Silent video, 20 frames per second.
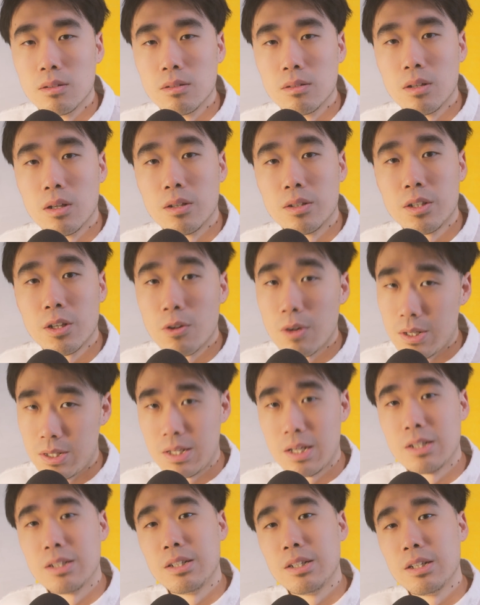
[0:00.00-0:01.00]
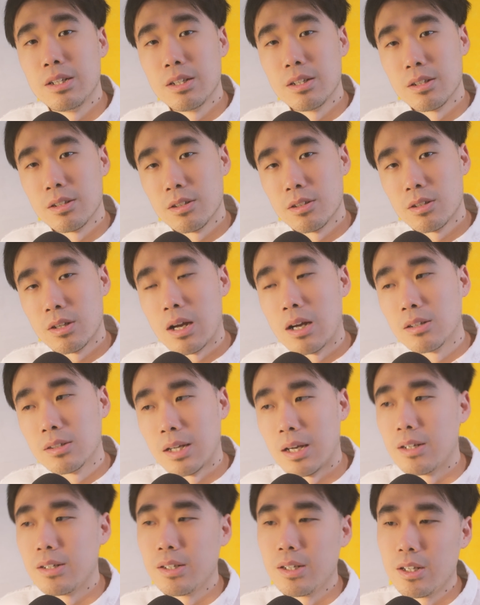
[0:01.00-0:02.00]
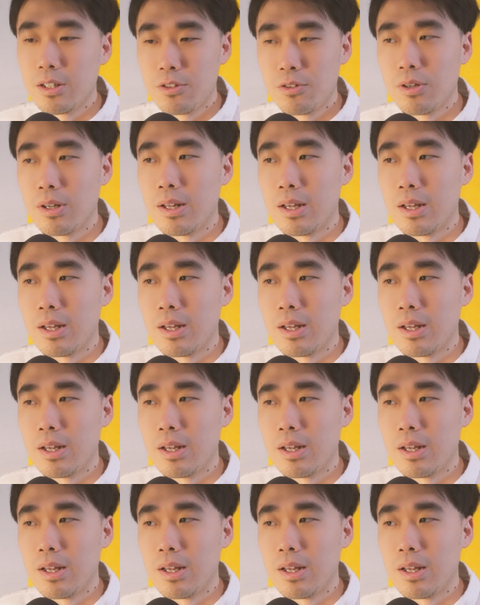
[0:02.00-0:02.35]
那这款相机刚才这些缺